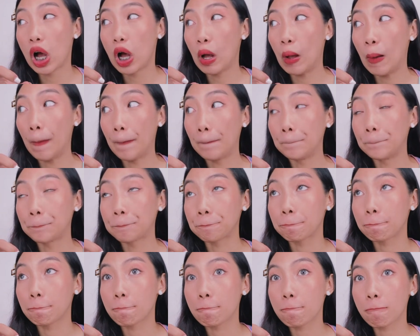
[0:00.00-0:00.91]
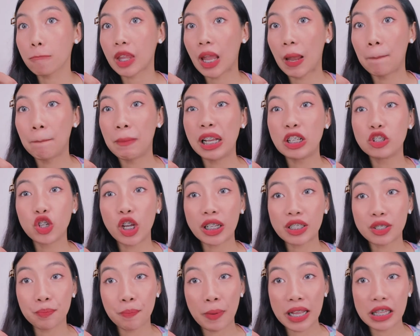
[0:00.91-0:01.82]
um, medyo
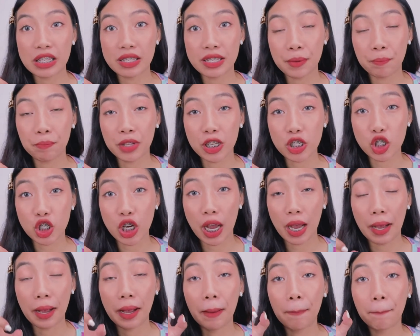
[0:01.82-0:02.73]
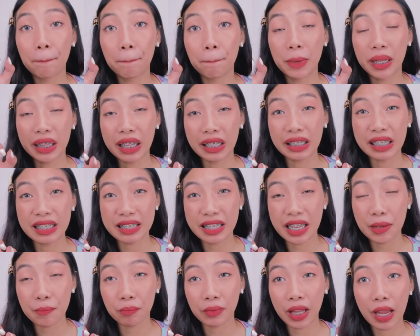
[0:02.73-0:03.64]
expensive na siya But at the
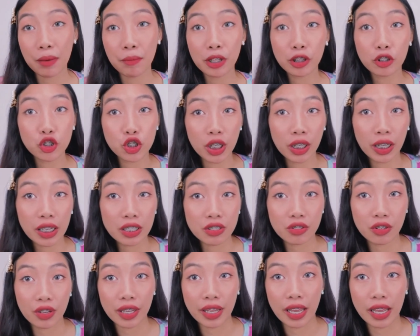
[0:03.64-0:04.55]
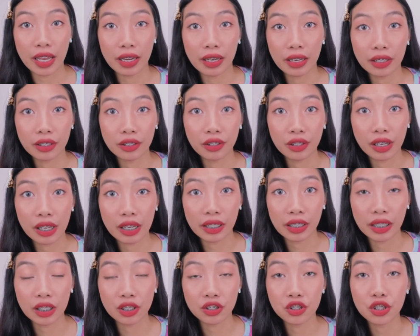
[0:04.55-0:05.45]
same time, ito siya guys, so ayan, yung
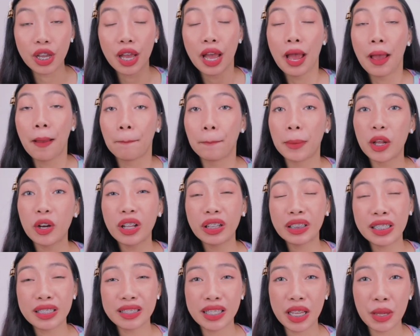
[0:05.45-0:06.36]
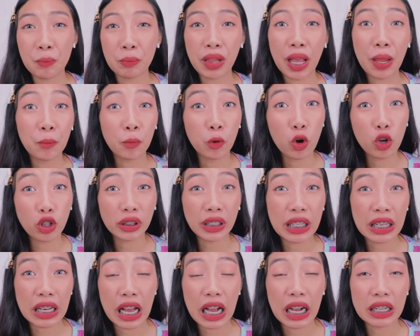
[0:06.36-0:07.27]
lineage. Pero at the same time,
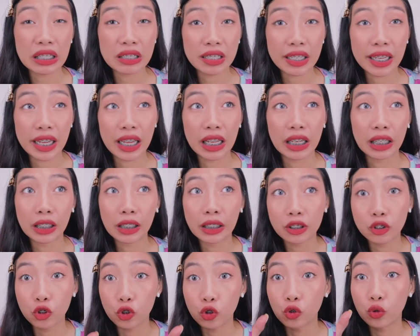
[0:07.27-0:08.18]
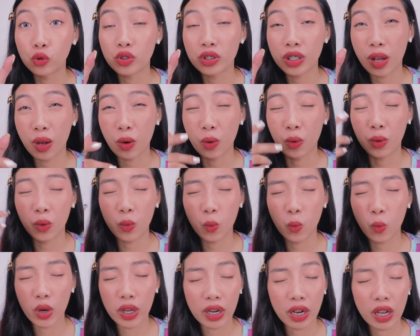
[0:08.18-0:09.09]
konti lang kasi yan, yung sa
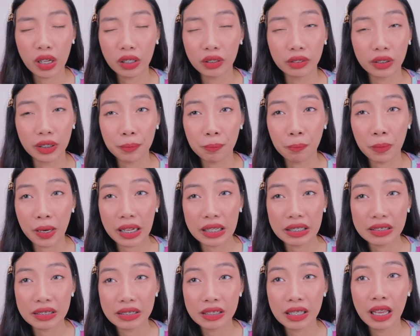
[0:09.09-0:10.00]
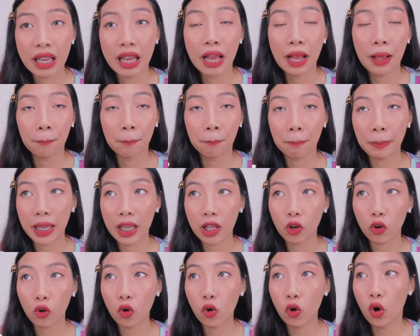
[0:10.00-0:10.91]
100 plus.
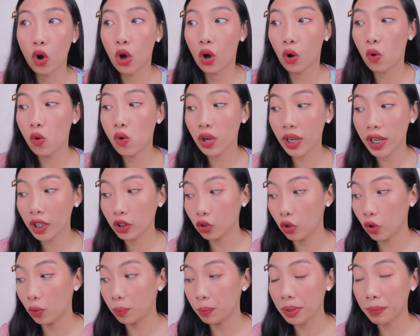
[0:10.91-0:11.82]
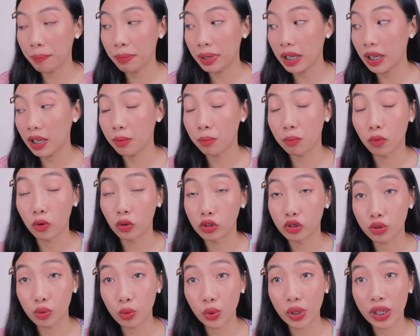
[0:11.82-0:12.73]
Pero kung ito, bibilin mo,
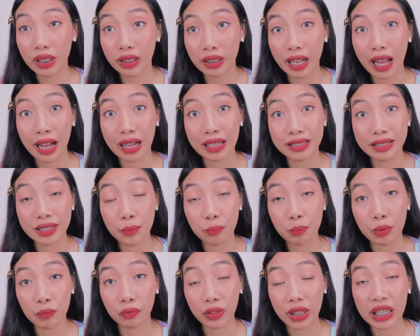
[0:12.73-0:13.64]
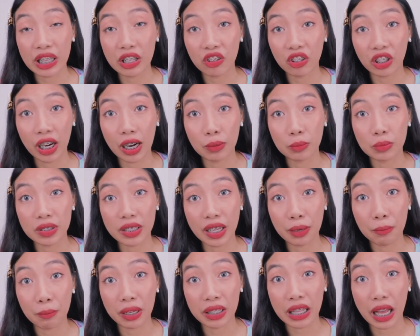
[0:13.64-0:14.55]
sulit na kasi 15 grams
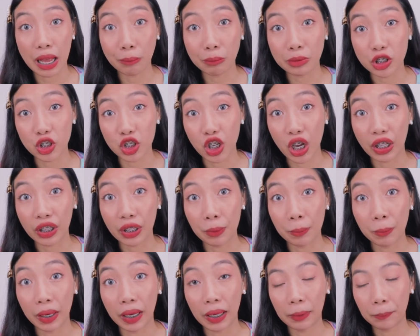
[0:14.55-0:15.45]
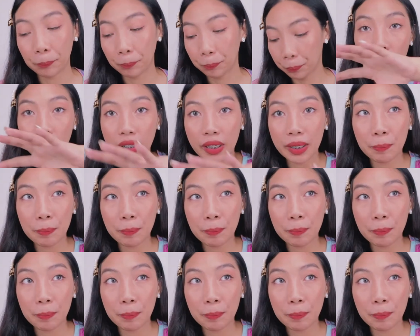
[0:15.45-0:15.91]
and madami siya, ba diba? Kung